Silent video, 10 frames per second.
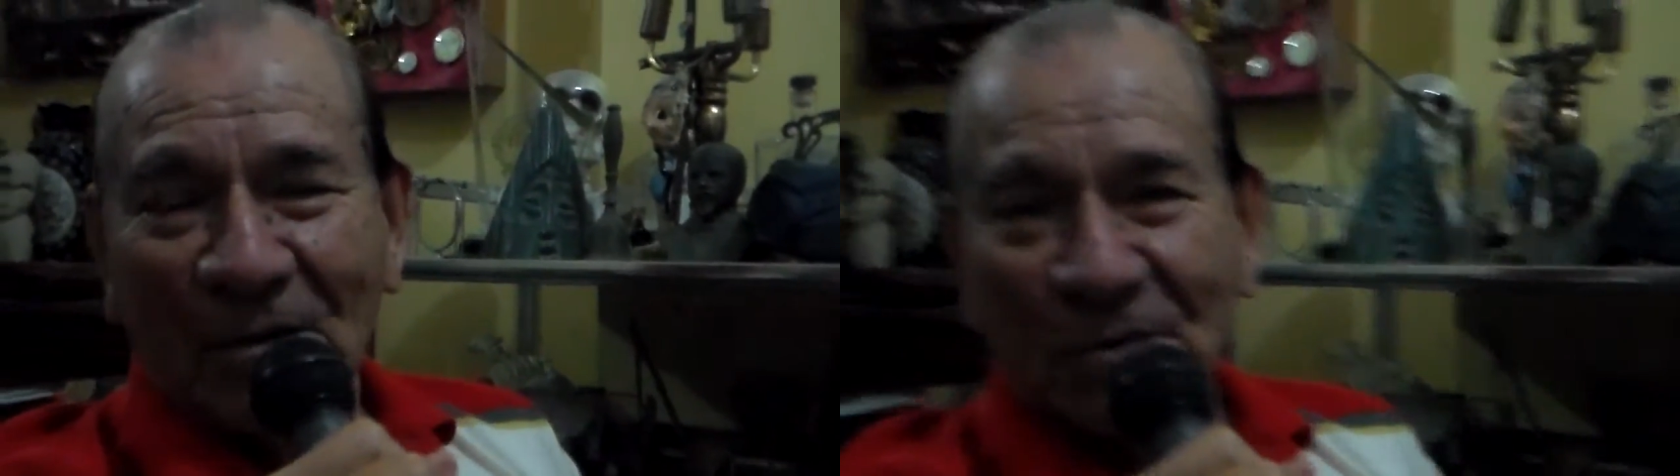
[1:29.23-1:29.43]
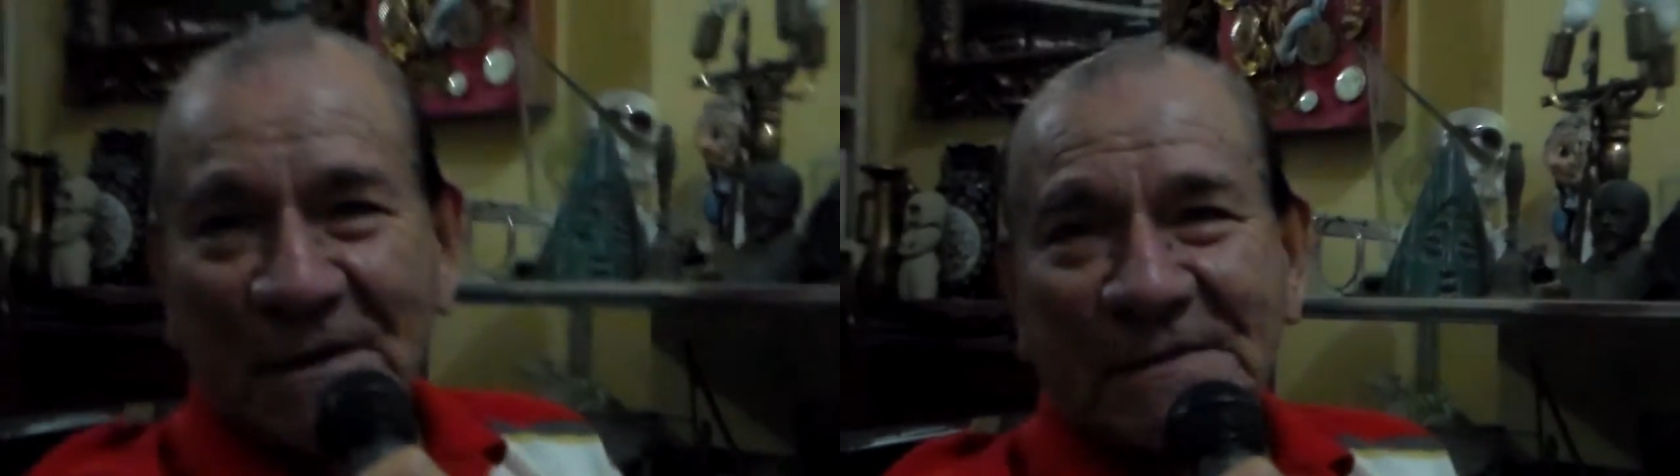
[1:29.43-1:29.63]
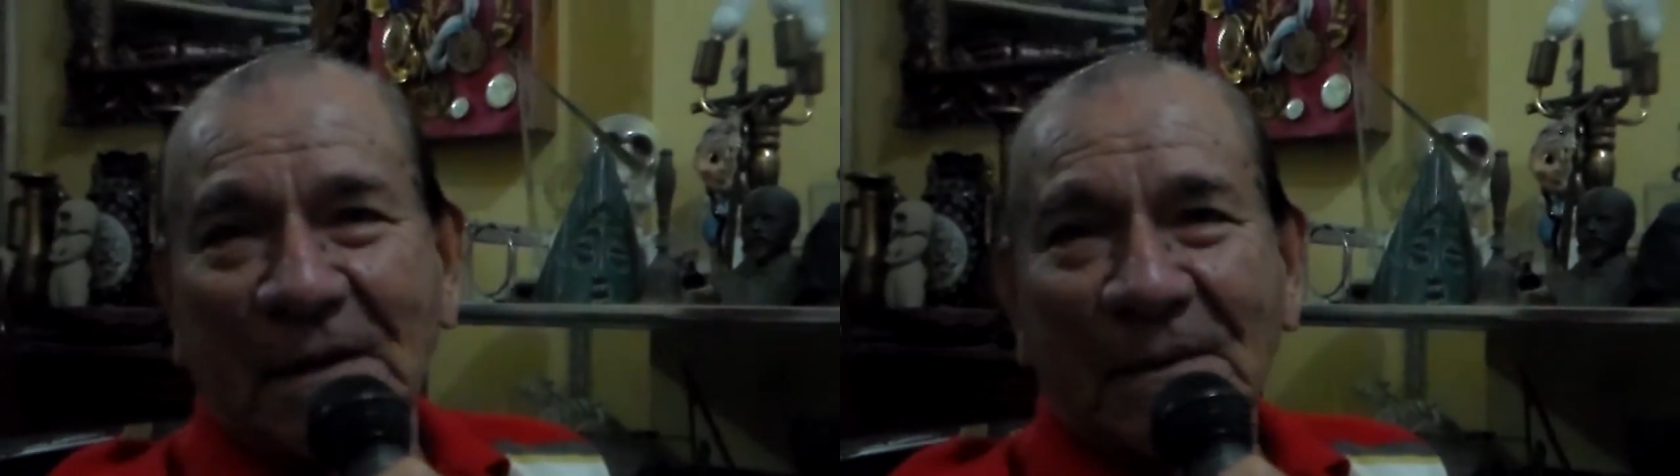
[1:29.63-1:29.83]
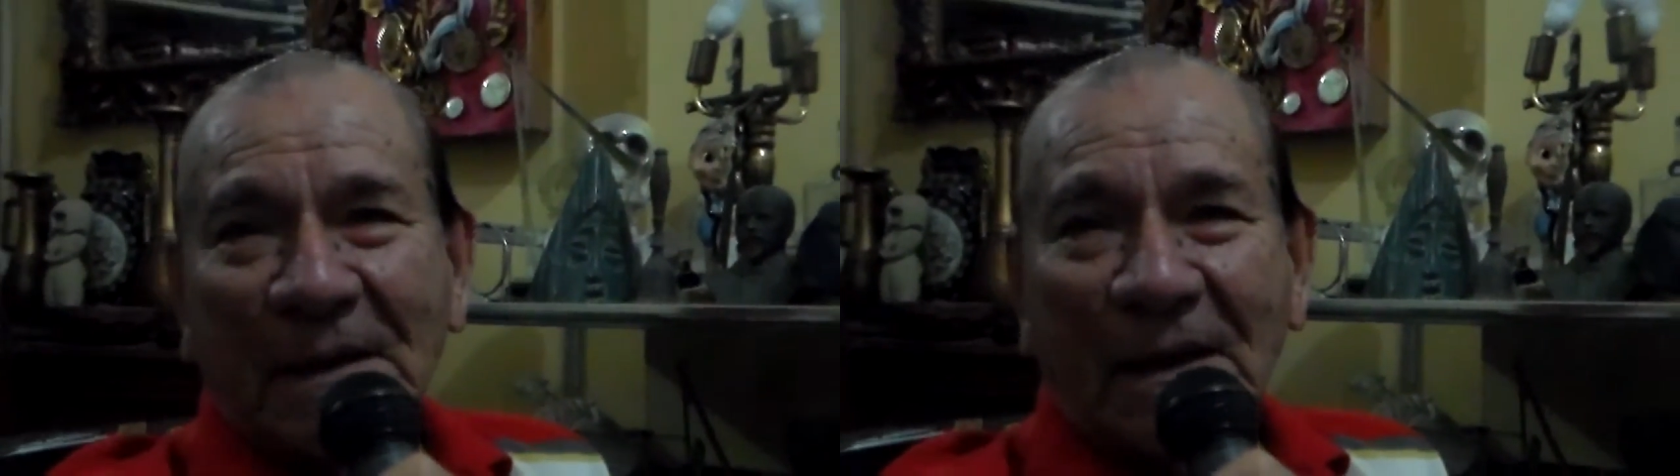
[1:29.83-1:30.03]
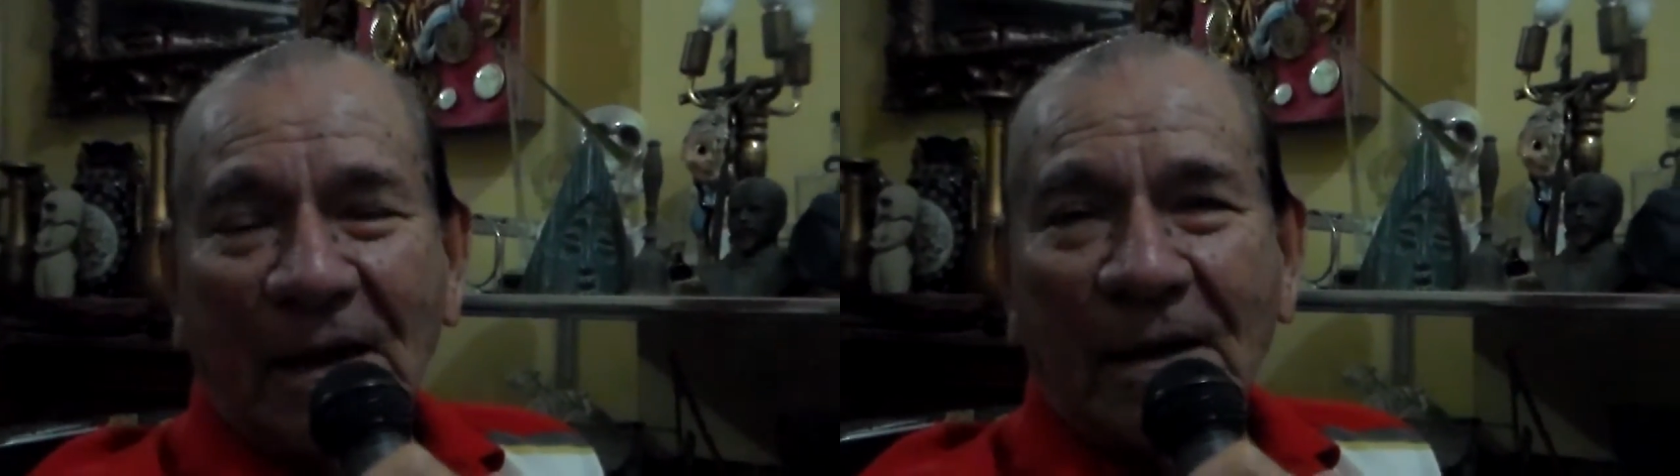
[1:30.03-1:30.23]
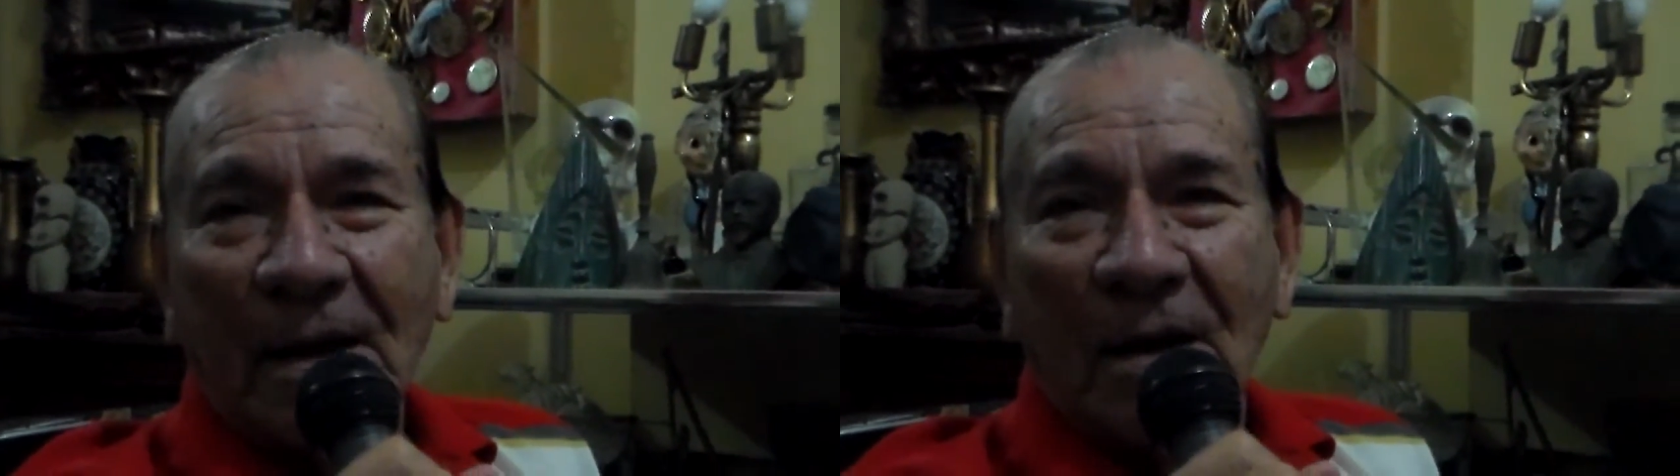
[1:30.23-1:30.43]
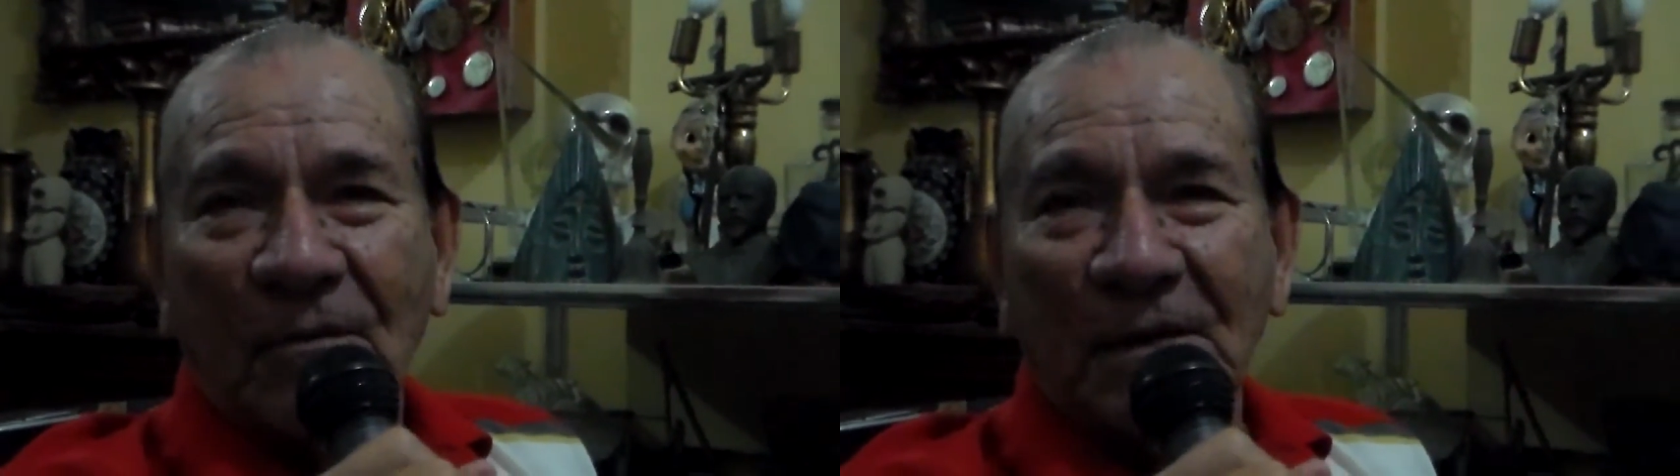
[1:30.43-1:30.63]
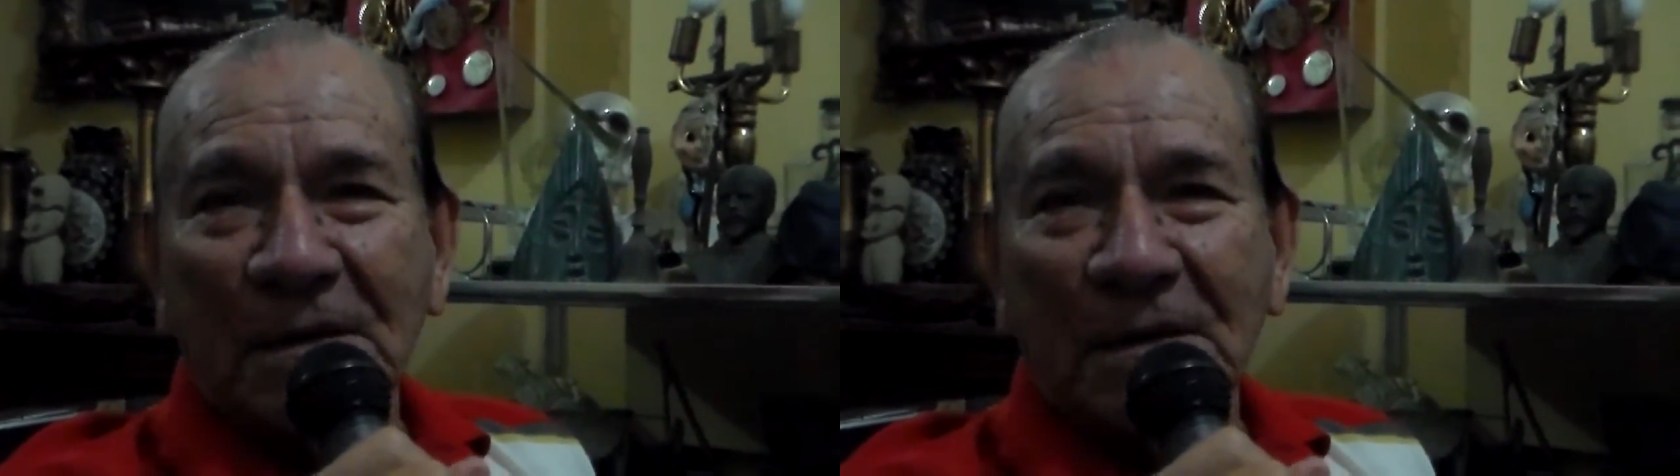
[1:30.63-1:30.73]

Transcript: Usted sabe que fui